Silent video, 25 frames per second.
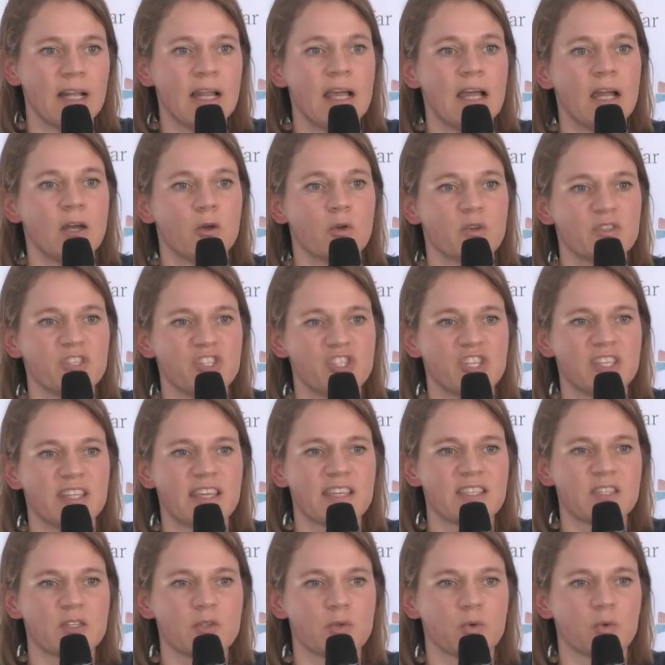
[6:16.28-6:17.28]

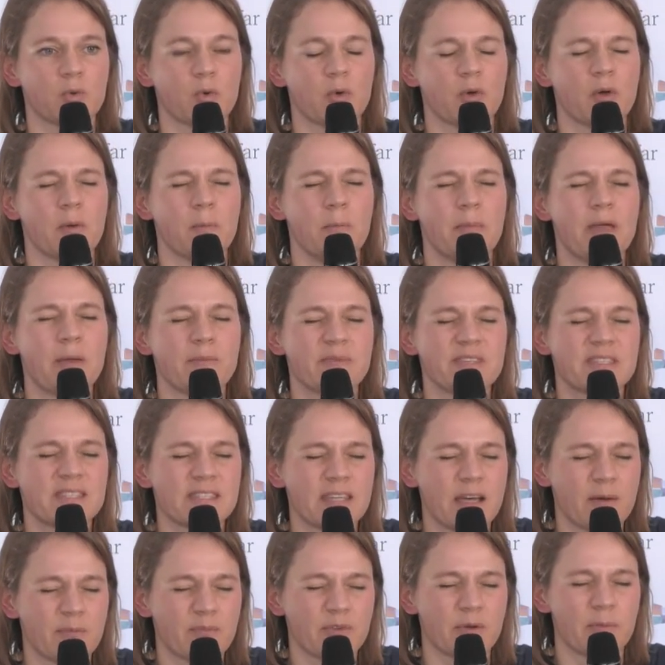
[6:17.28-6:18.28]
L'oxygénation, même
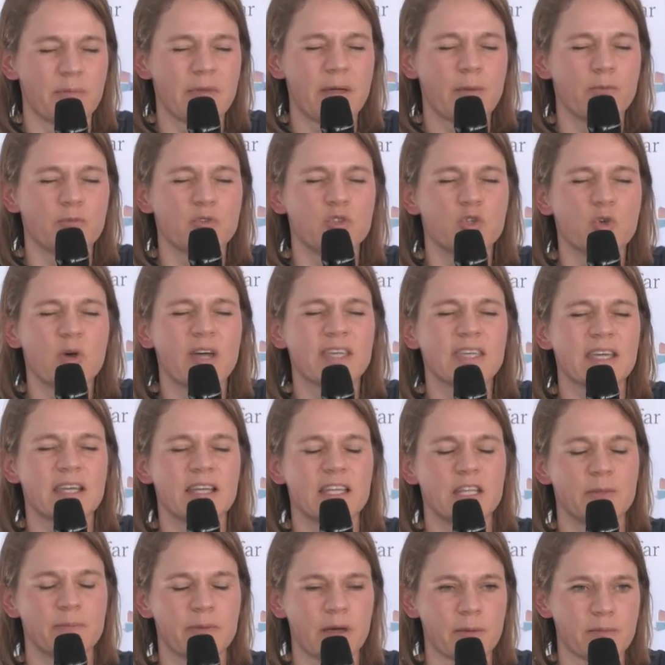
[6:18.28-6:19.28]
simple, même 2 à
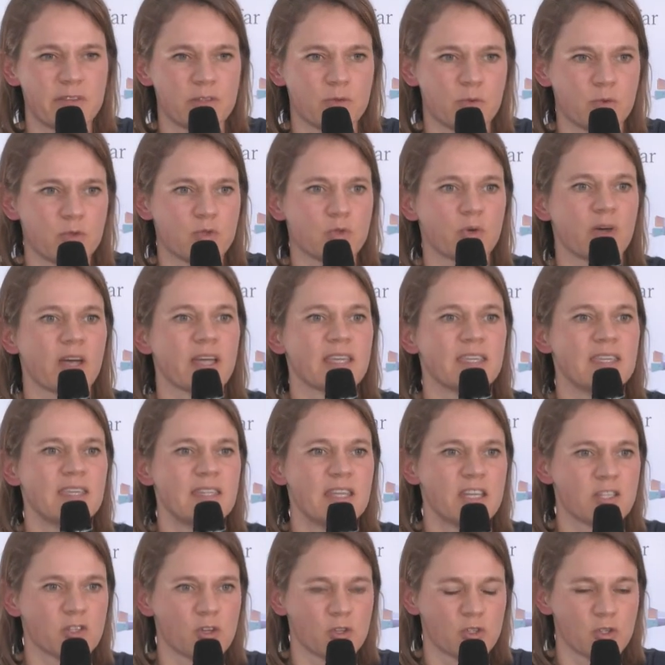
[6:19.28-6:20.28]
4 litres par minute sur un
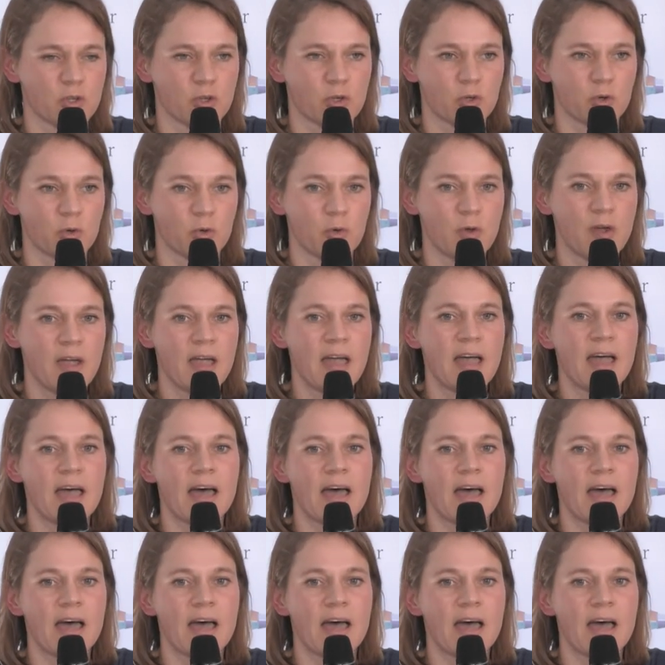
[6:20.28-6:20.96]
guide échangeur creux,